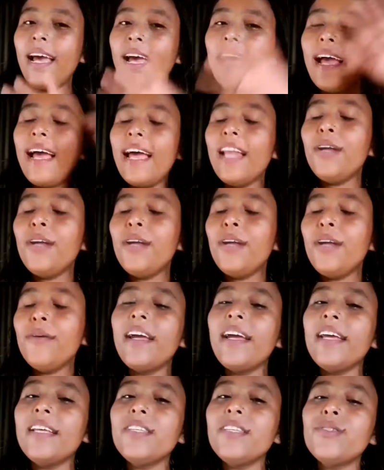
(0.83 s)
হ্যালো
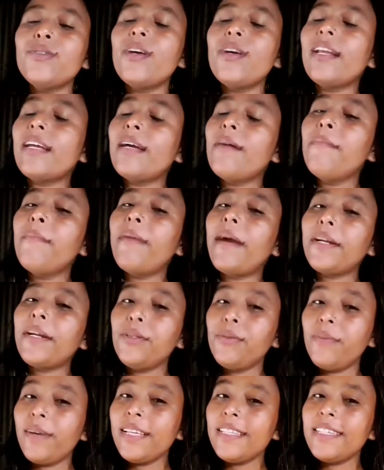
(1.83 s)
ফ্রেন্ডস ওয়েলকাম ব্যাক টু
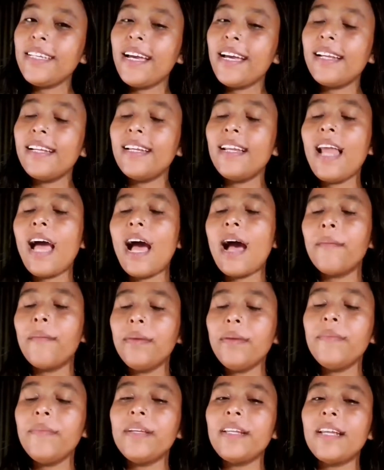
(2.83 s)
মাই চ্যানেল আমি
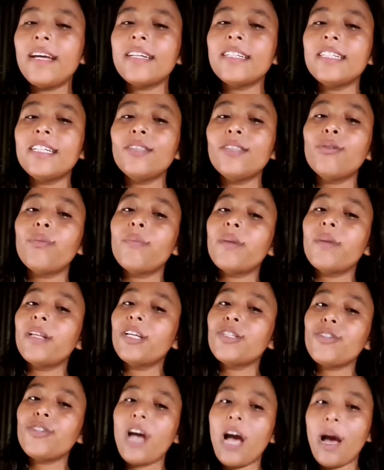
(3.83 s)
মীনাক্ষী তোমরা
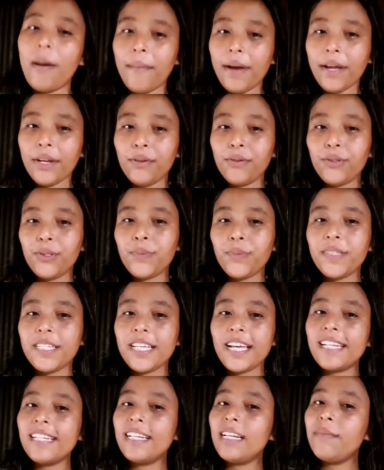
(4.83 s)
দেখছো আমার ইউটিউব
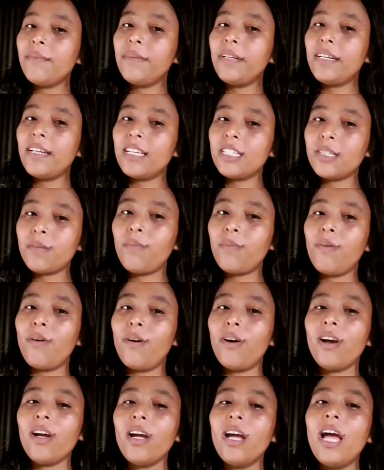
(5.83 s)
চ্যানেল মিনাস ব্লগ